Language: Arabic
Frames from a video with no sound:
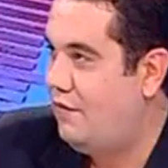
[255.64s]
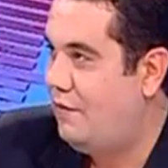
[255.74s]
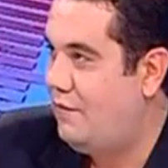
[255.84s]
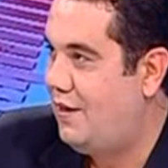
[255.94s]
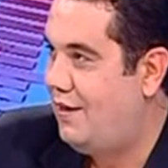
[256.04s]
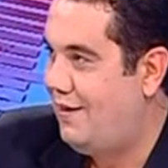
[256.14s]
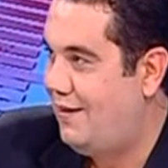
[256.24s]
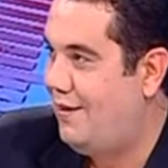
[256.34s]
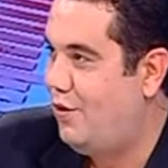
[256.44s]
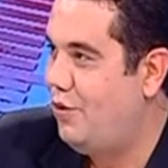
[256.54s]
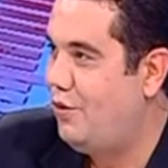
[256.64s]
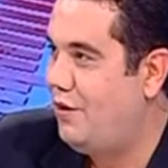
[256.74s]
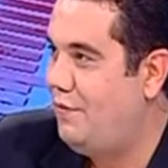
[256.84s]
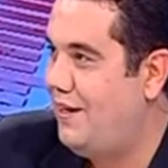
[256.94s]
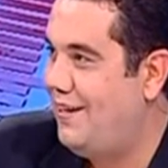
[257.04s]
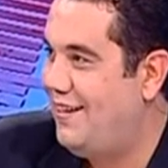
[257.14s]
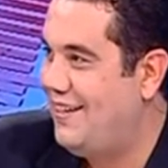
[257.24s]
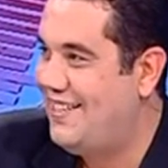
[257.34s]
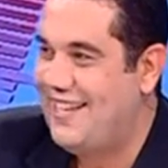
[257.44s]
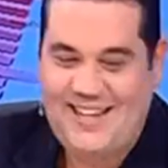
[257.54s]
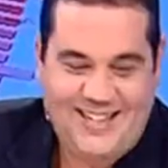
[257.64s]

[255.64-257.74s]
فما حضور كبير ان شاء الله